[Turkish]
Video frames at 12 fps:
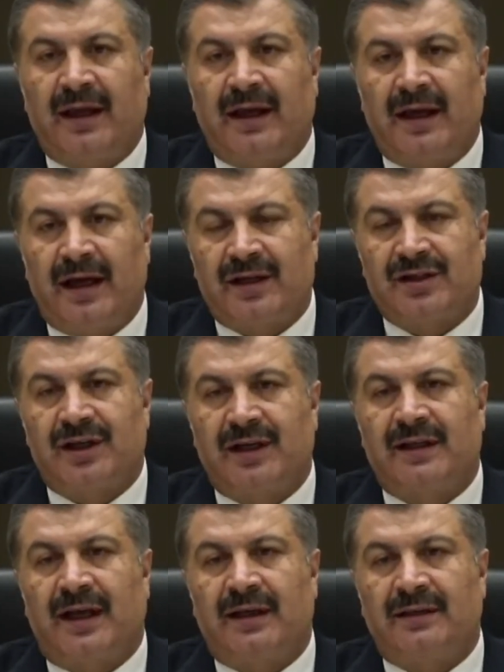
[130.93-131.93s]
her
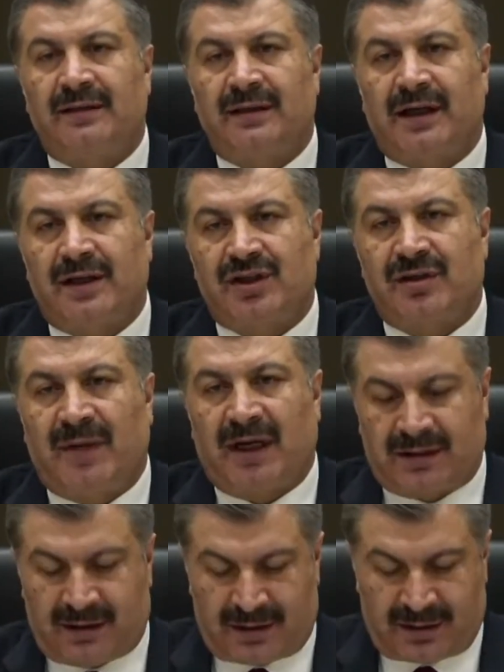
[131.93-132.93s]
şeyden
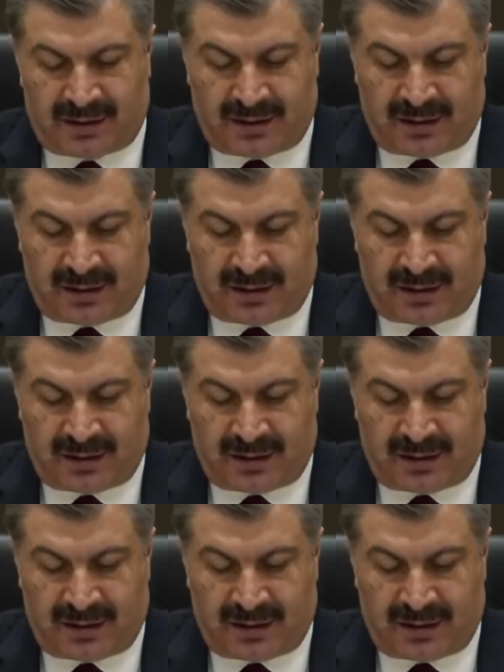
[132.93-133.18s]
kaçınmaktır.